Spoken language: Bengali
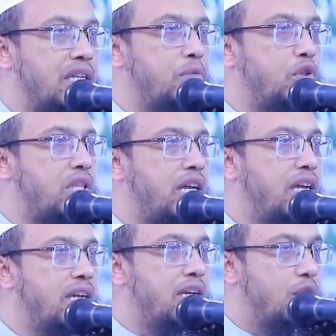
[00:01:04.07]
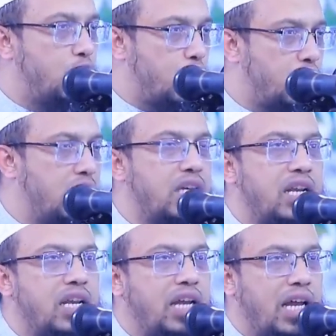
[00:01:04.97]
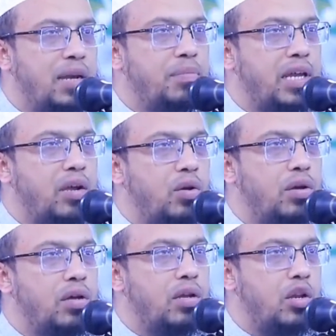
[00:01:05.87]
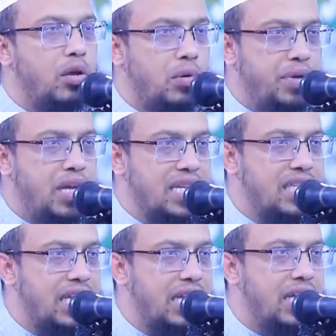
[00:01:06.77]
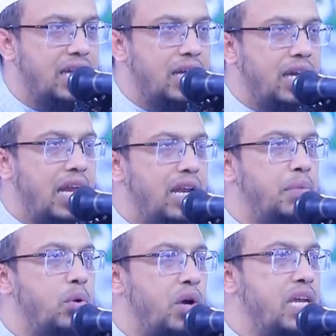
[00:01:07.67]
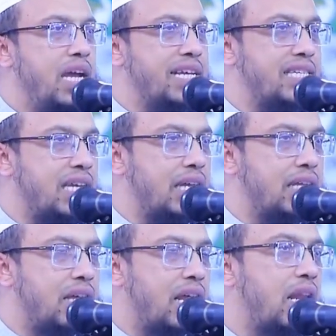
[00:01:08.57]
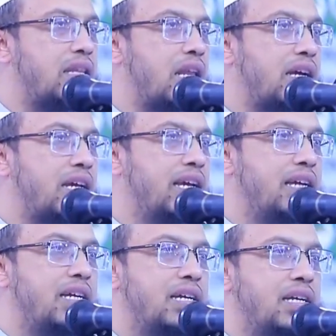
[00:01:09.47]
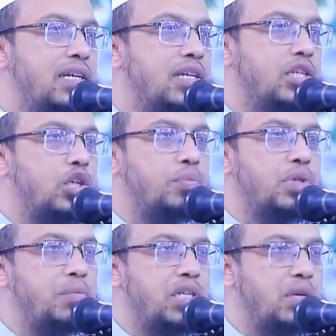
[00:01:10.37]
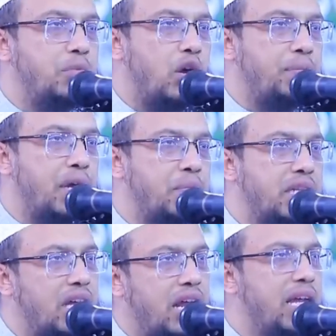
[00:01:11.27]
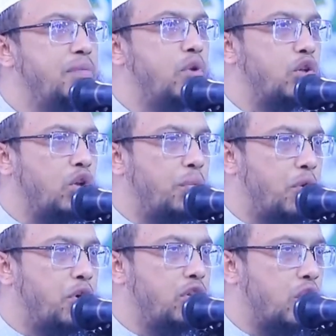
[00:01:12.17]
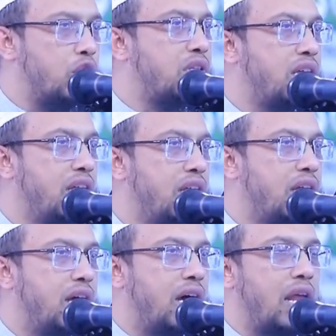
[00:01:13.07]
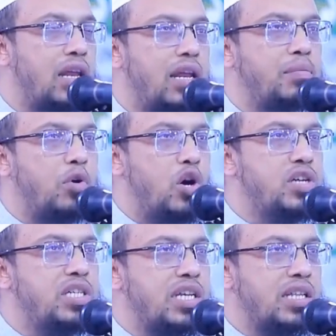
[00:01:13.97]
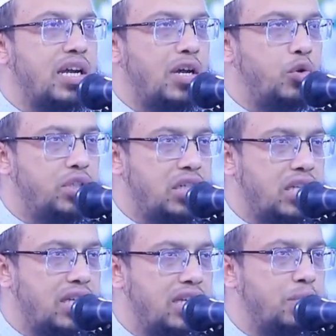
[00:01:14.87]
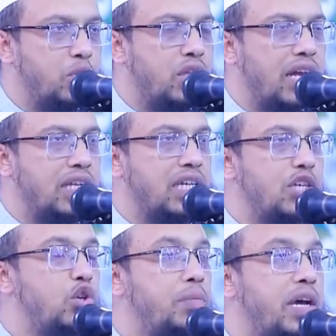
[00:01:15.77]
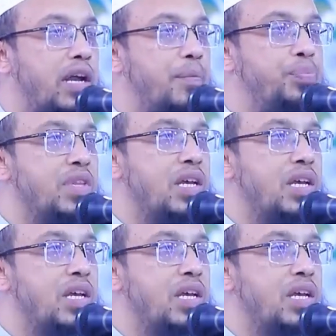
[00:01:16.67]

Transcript: যাদের মধ্যে সত্যিকারের আইলমে নবী আছে এলমে ওয়াহি আছে তারা আল্লাহ তালাকে সবচেয়ে বেশি ভয় পান বা তারাই মূলত প্রকৃত অর্থে আল্লাহর ভয় যেটা থাকা উচিত সেটা তাদের মধ্যে আছে এই জন্য ভাইরা